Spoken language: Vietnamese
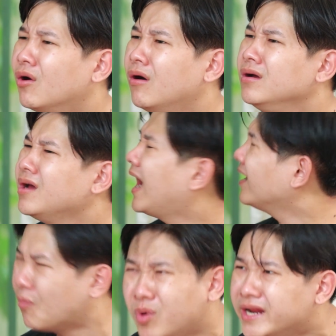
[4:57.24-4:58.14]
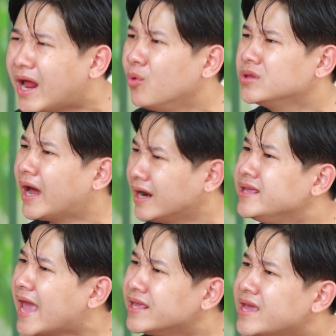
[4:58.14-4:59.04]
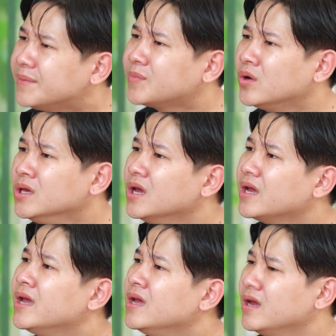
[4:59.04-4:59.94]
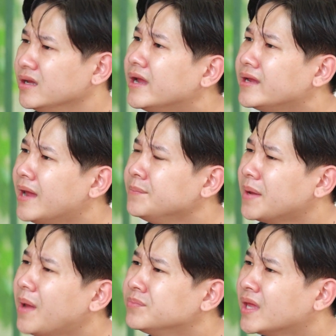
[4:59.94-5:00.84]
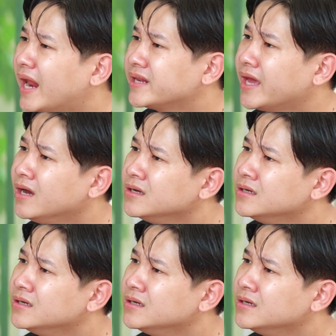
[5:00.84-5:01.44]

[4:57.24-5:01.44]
nữa. Anh không có đi đâu chứ, anh ở nhà với em thôi. Em tin anh nha.